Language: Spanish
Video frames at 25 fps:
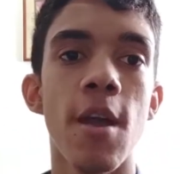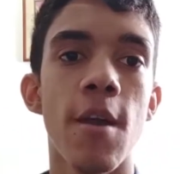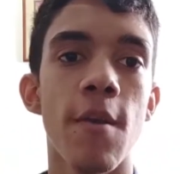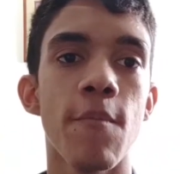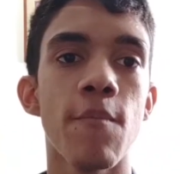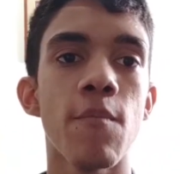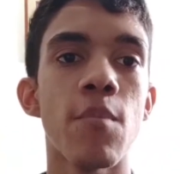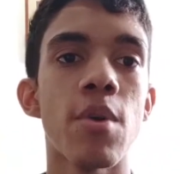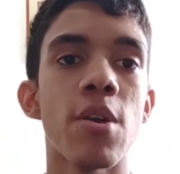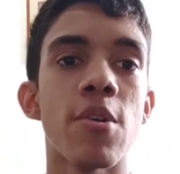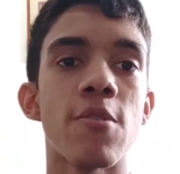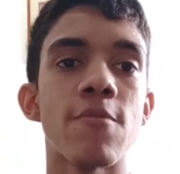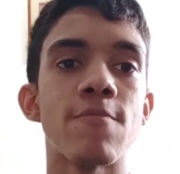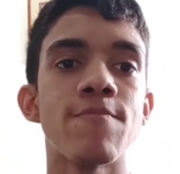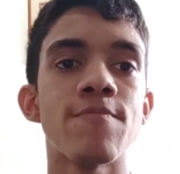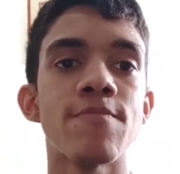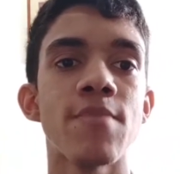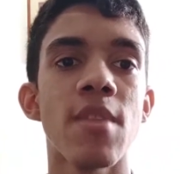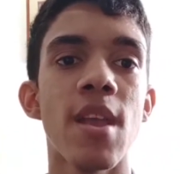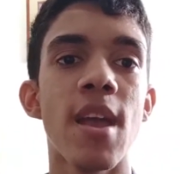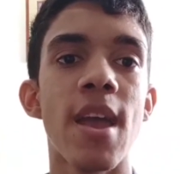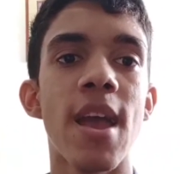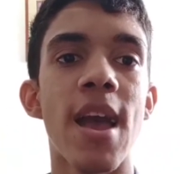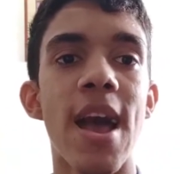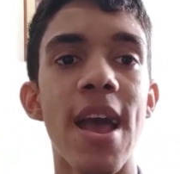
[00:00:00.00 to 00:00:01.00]
Bueno,
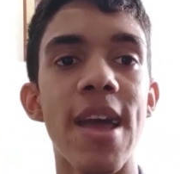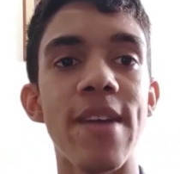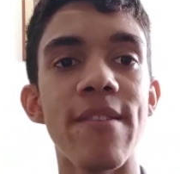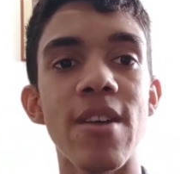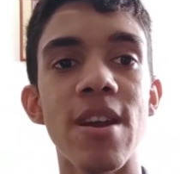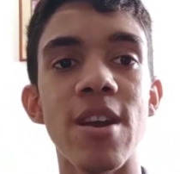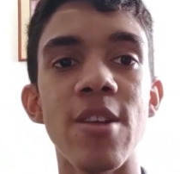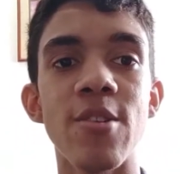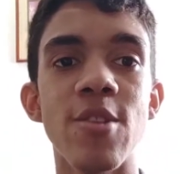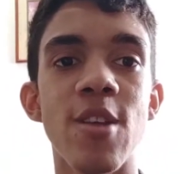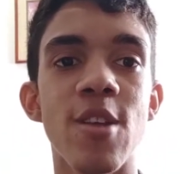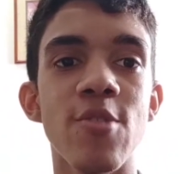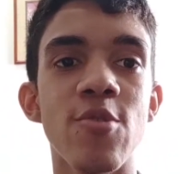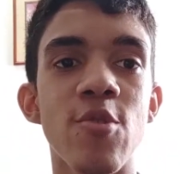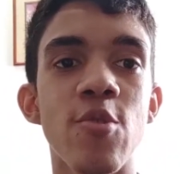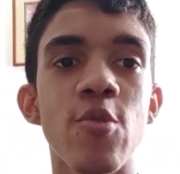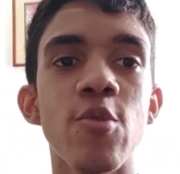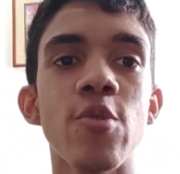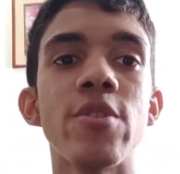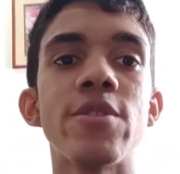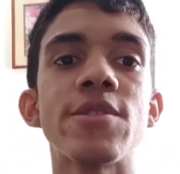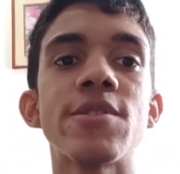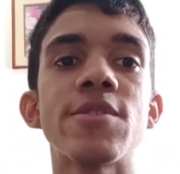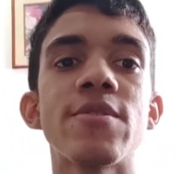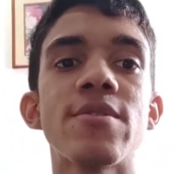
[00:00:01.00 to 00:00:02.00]
hay varios datos
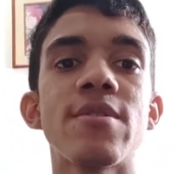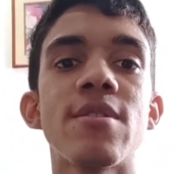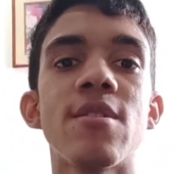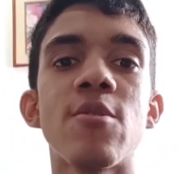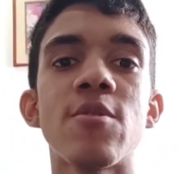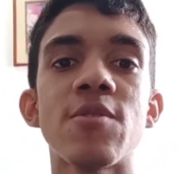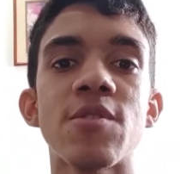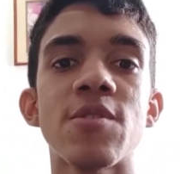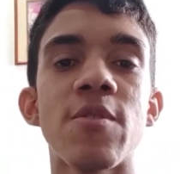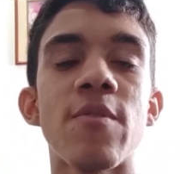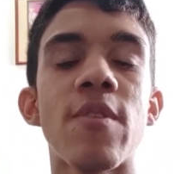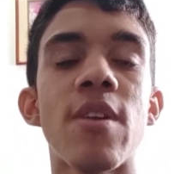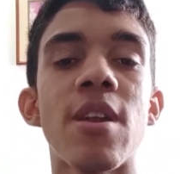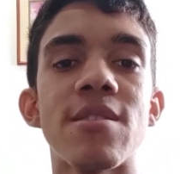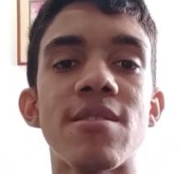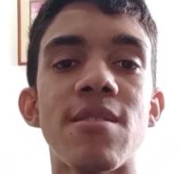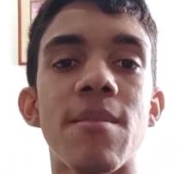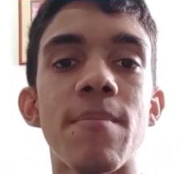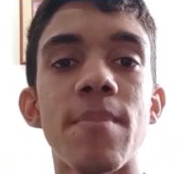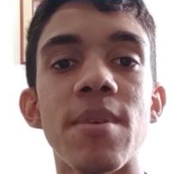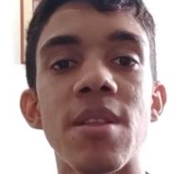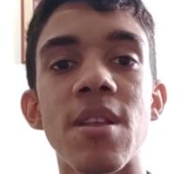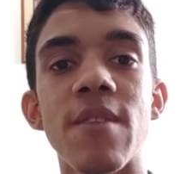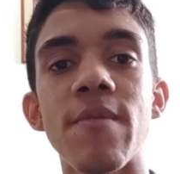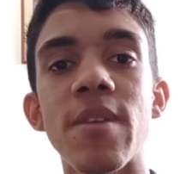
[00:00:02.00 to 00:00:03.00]
curiosos sobre la
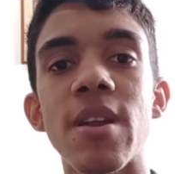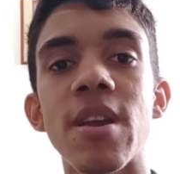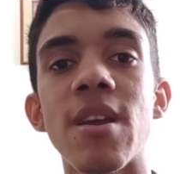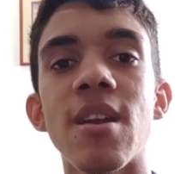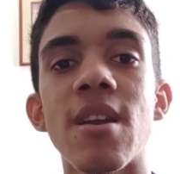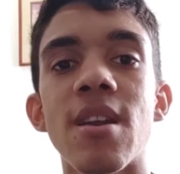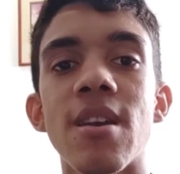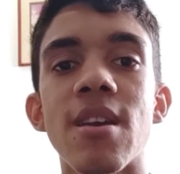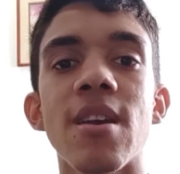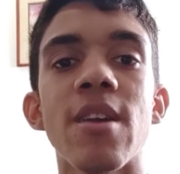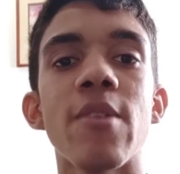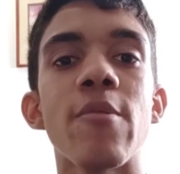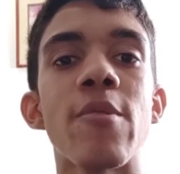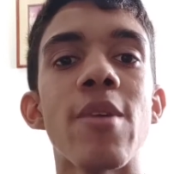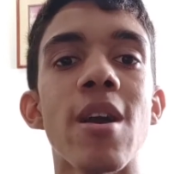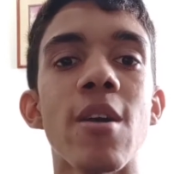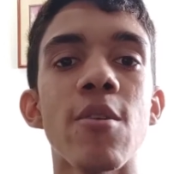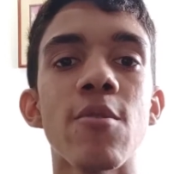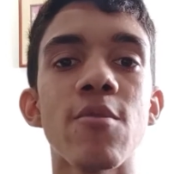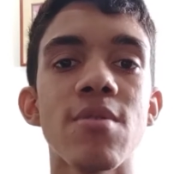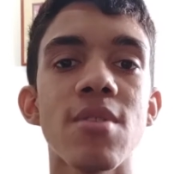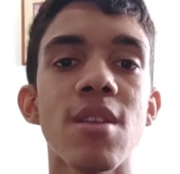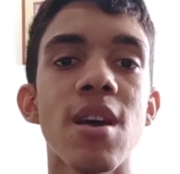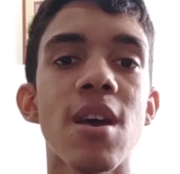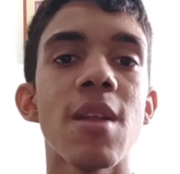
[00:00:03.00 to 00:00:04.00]
champeta africana que voy a
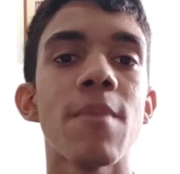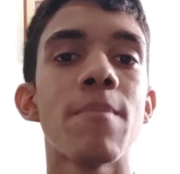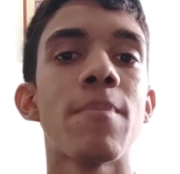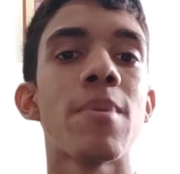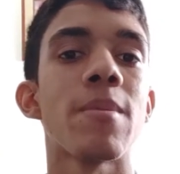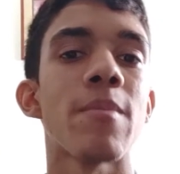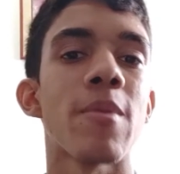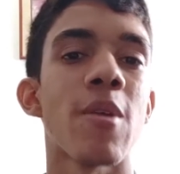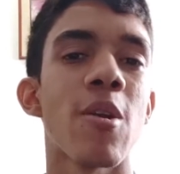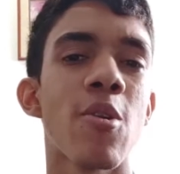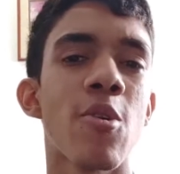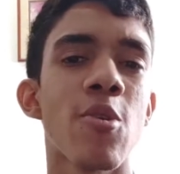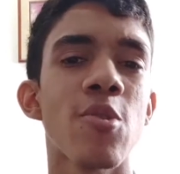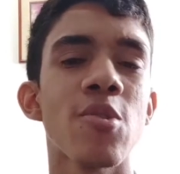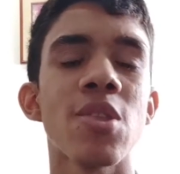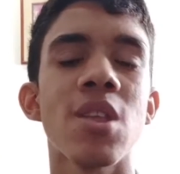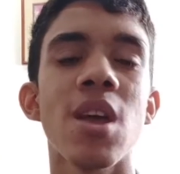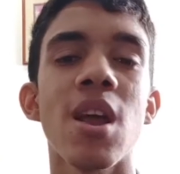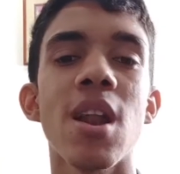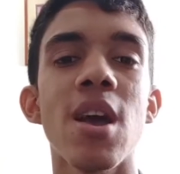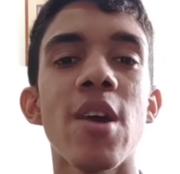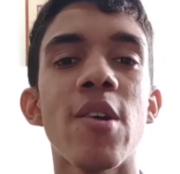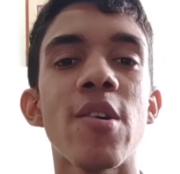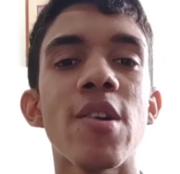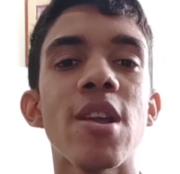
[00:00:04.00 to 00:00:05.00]
contar, el primero lo
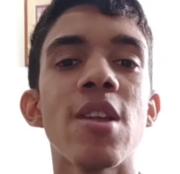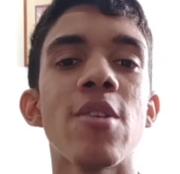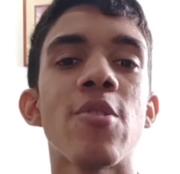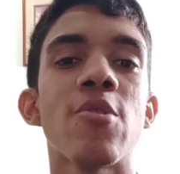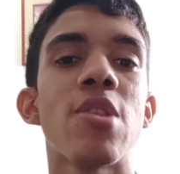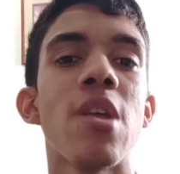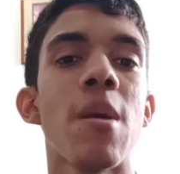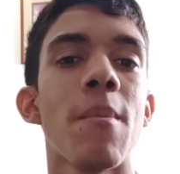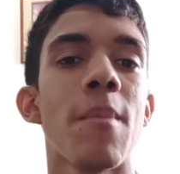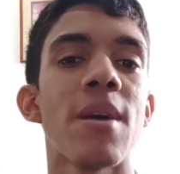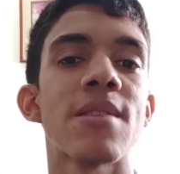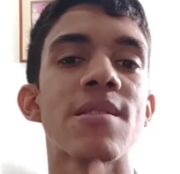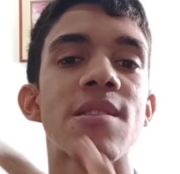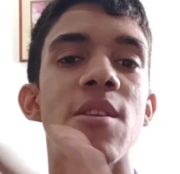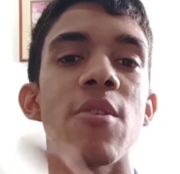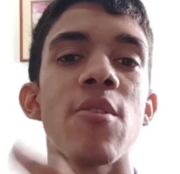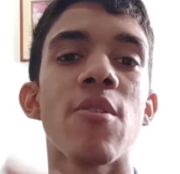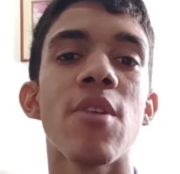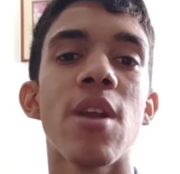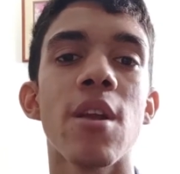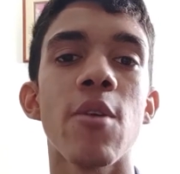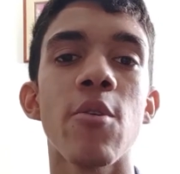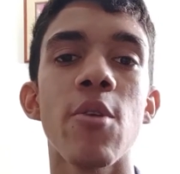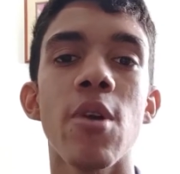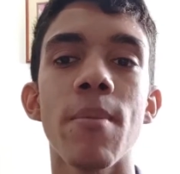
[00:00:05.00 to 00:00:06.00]
contaré ahora y los demás a lo
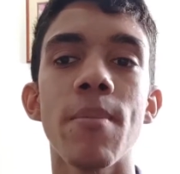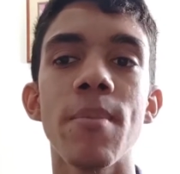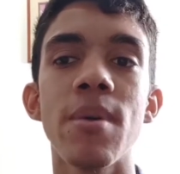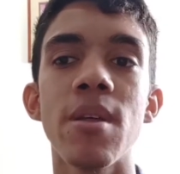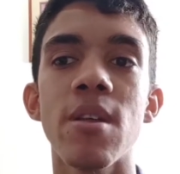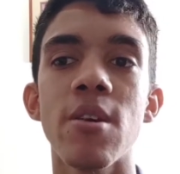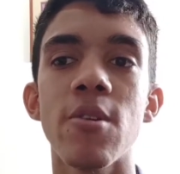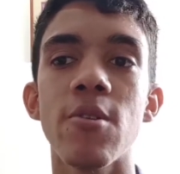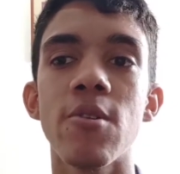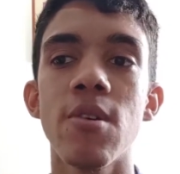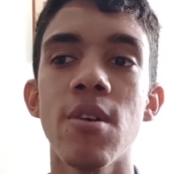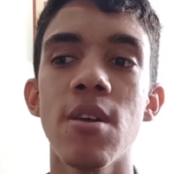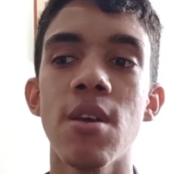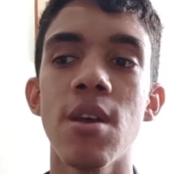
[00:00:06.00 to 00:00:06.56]
largo del video,